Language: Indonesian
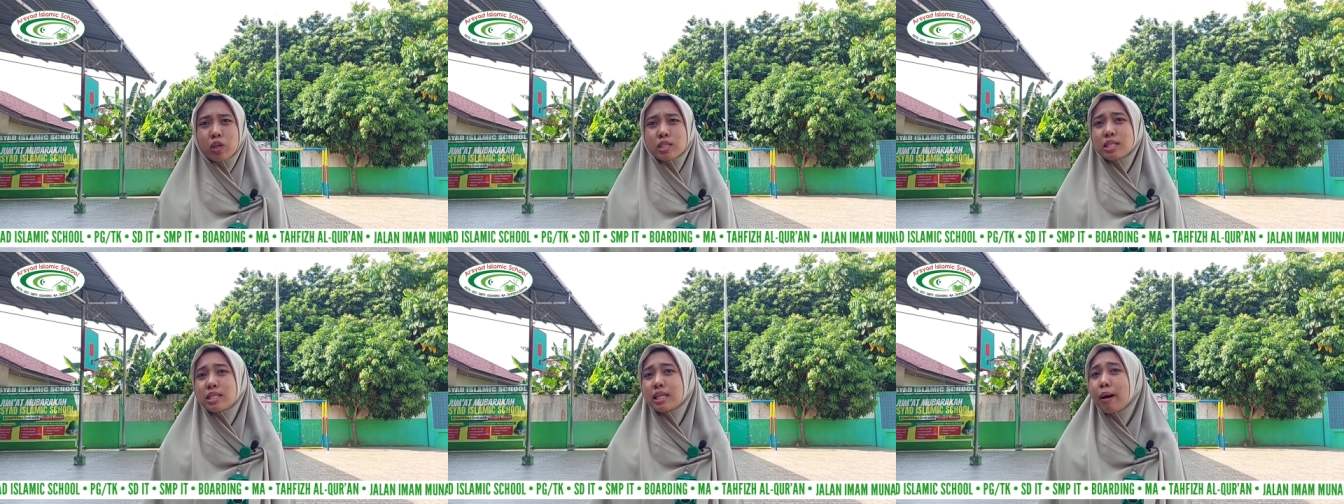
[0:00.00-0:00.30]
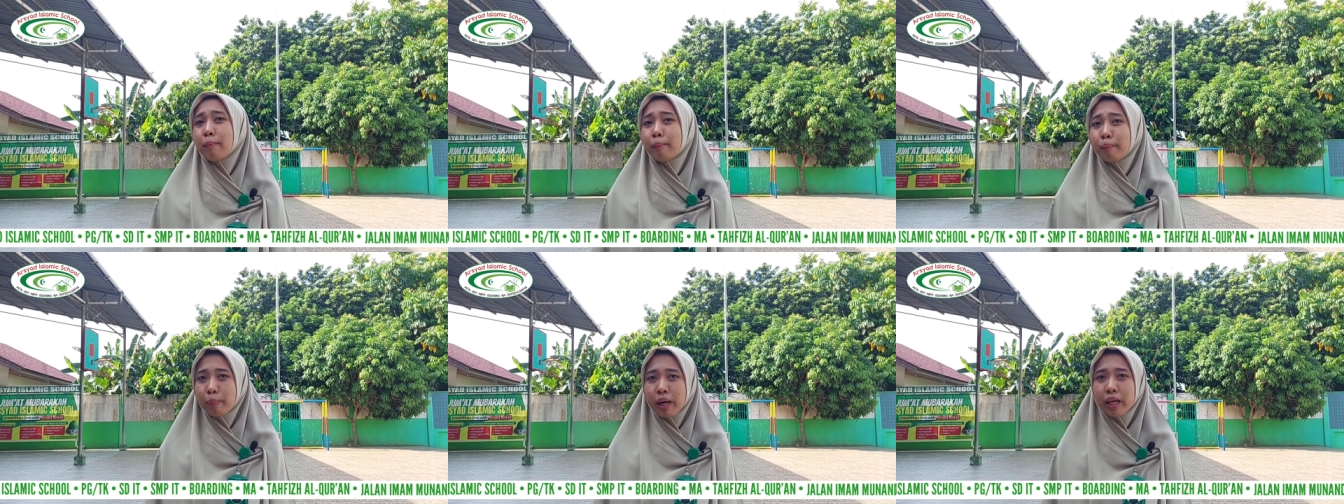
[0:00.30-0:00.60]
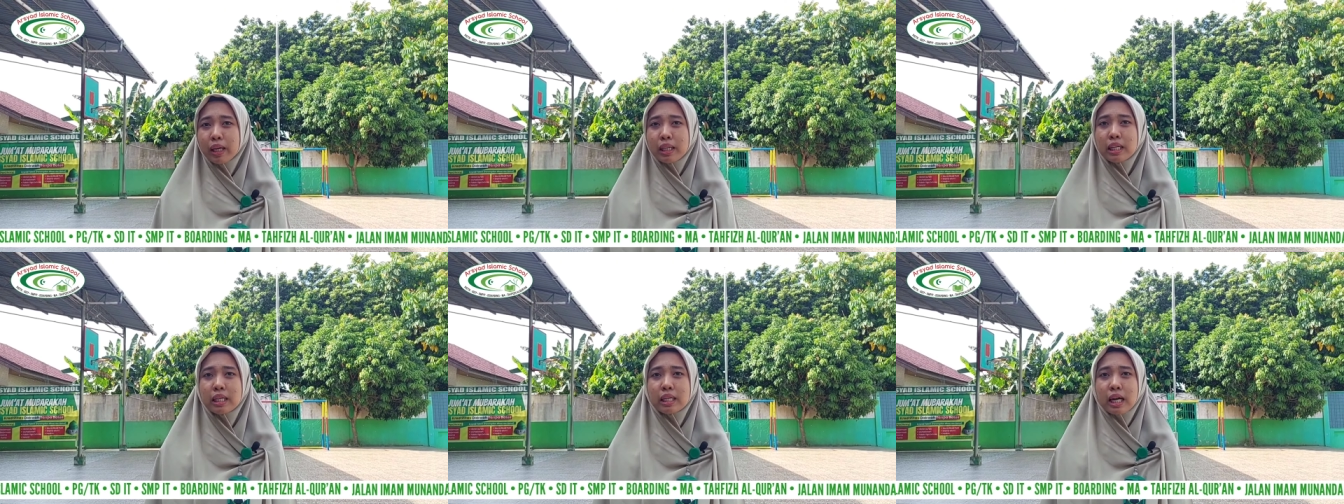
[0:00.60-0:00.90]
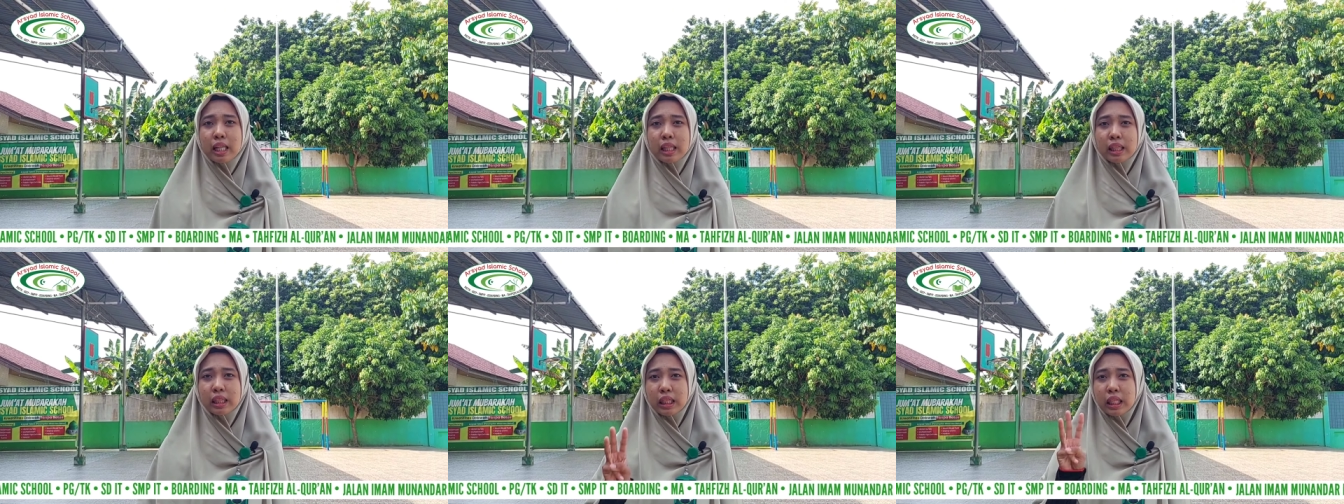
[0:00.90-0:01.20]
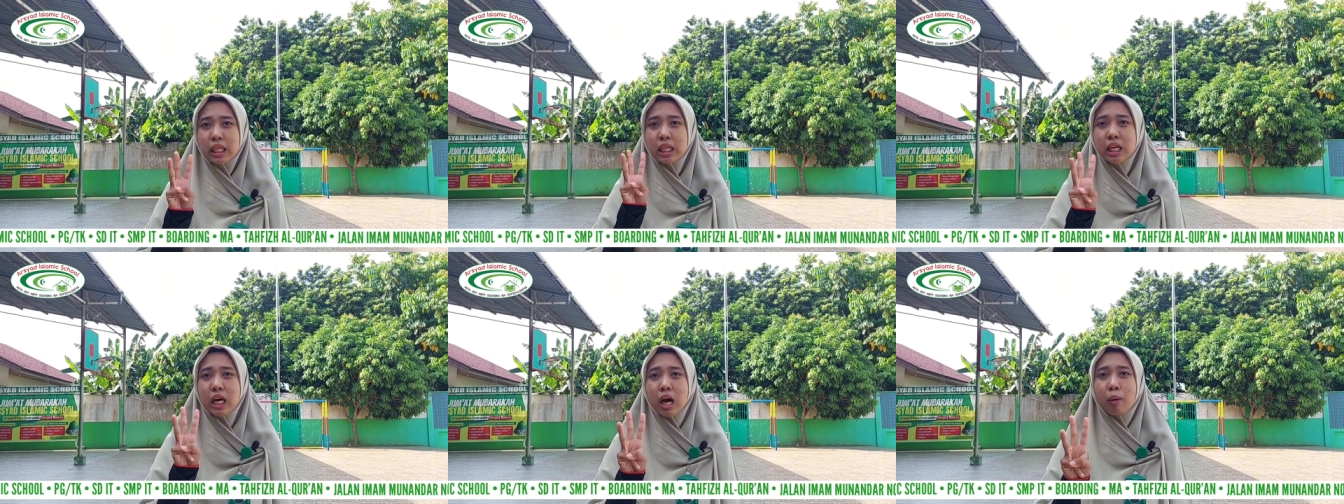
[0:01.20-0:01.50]
sampai dengan
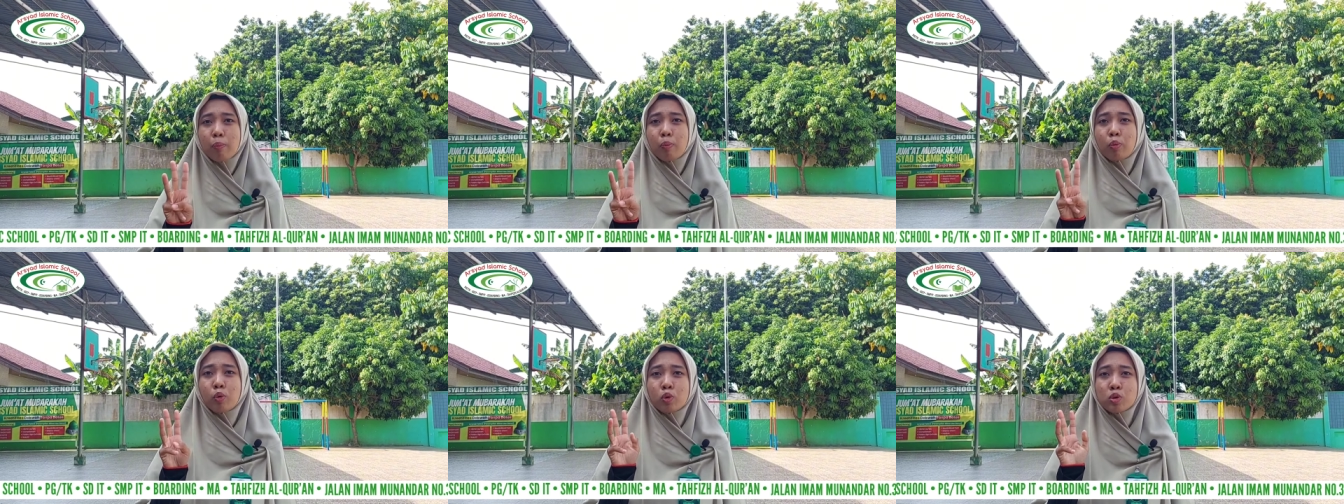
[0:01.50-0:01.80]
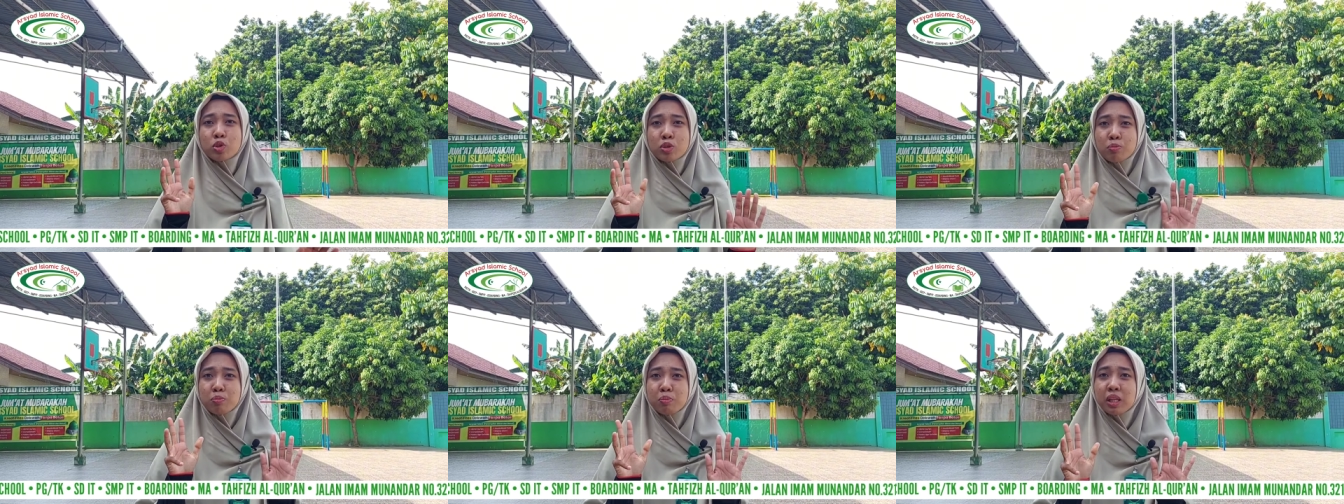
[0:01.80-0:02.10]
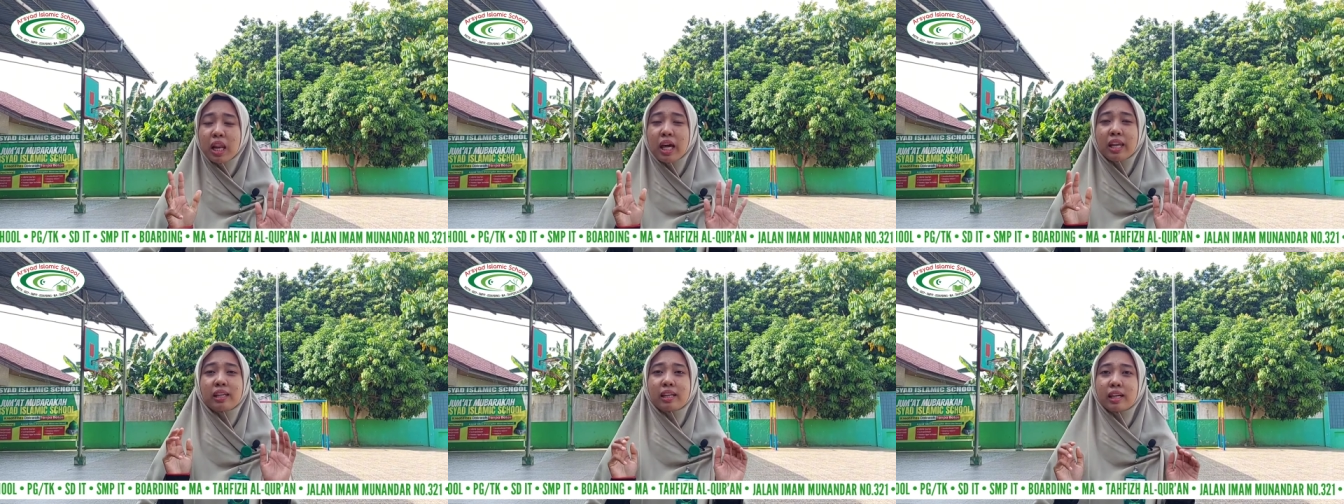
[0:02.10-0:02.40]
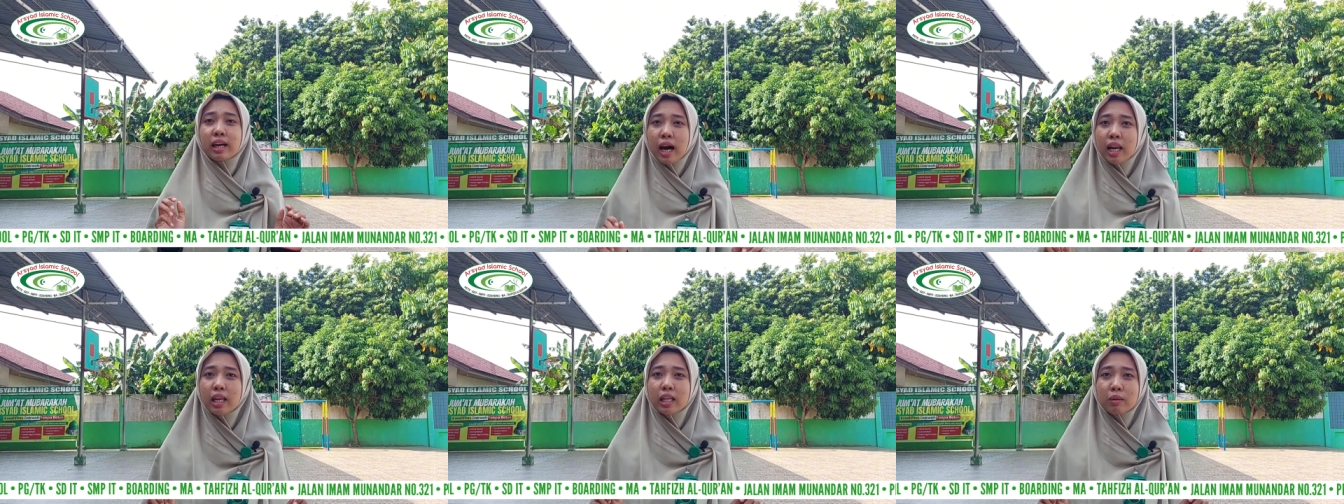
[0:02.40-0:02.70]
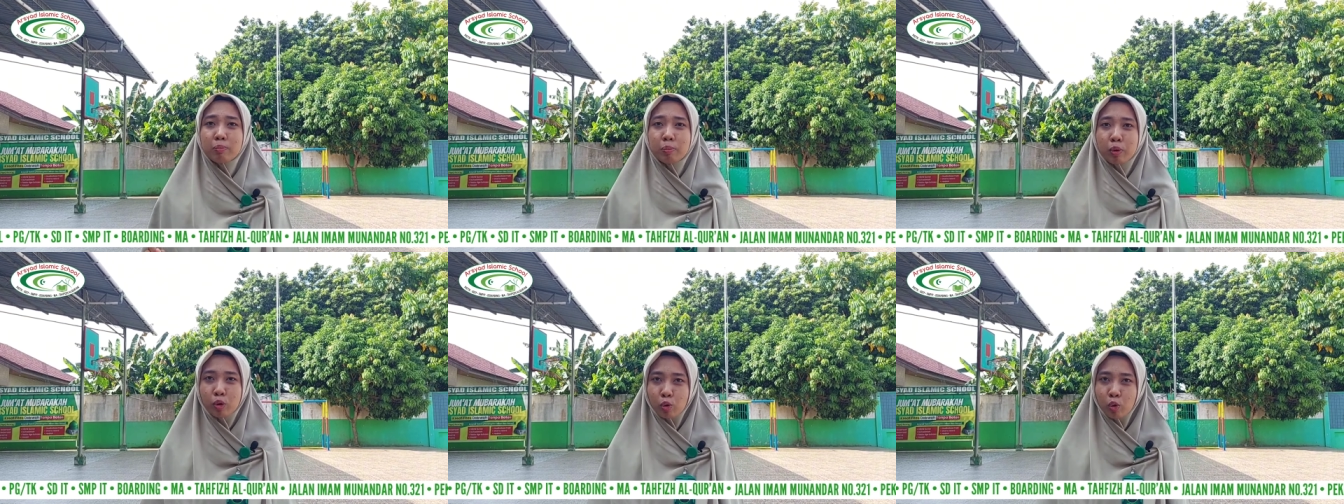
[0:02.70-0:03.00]
39
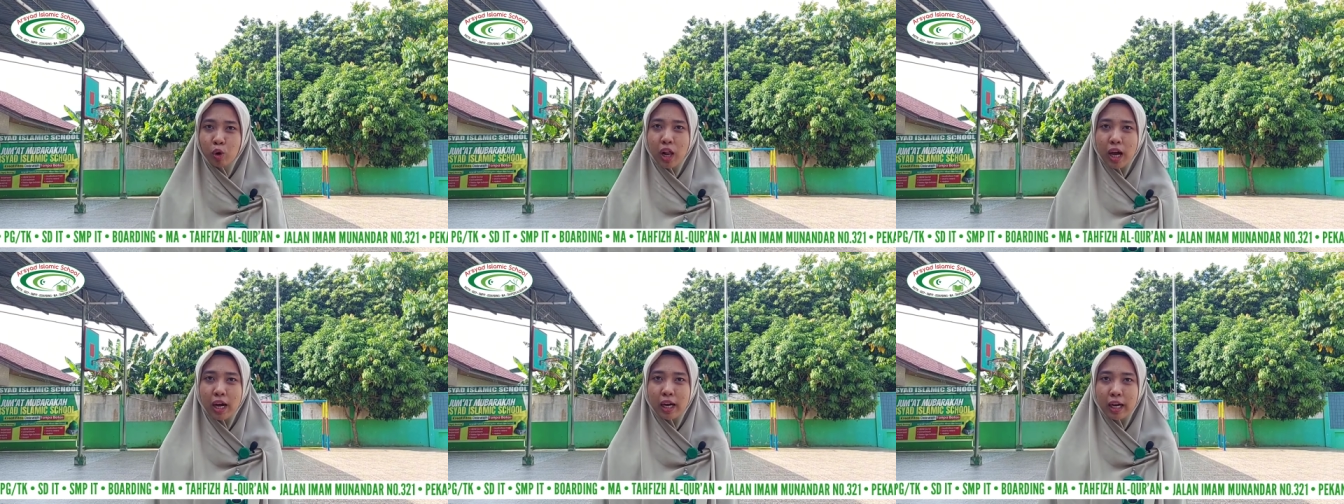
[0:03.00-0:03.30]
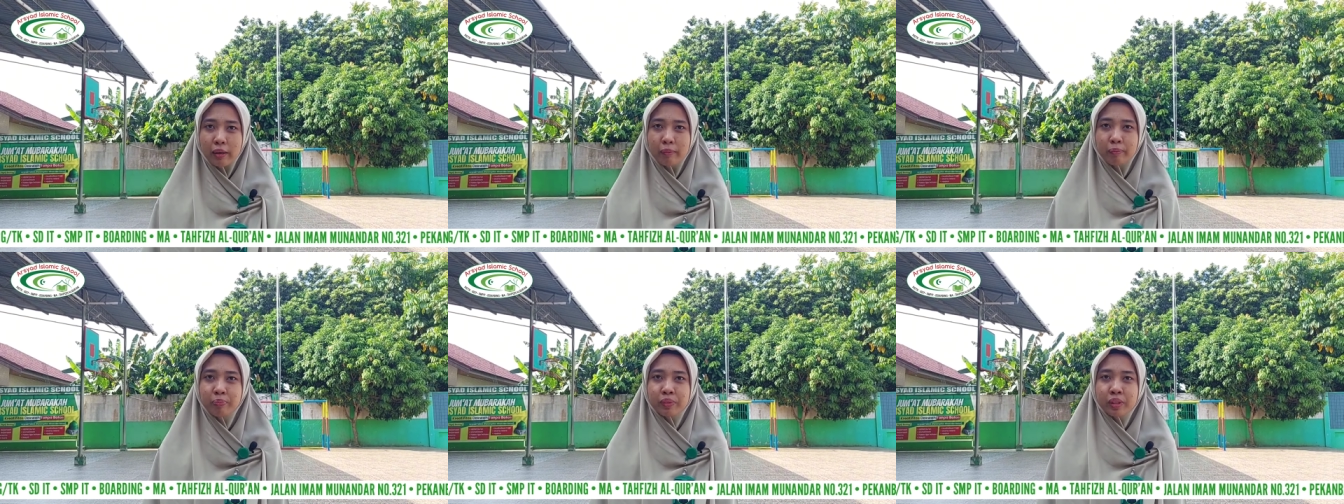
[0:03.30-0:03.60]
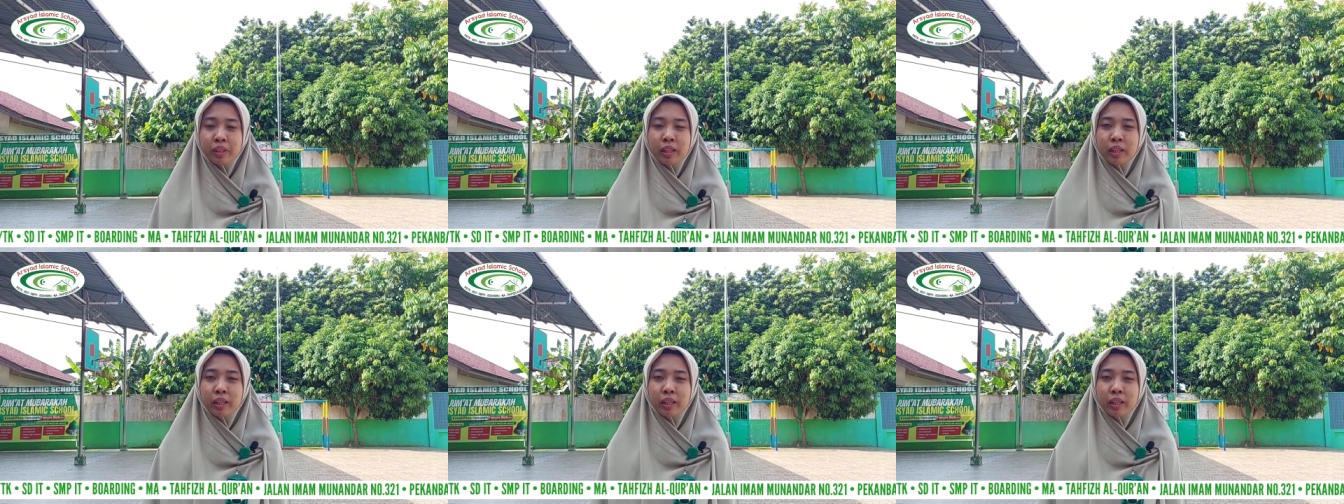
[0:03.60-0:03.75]
kali pengulangan.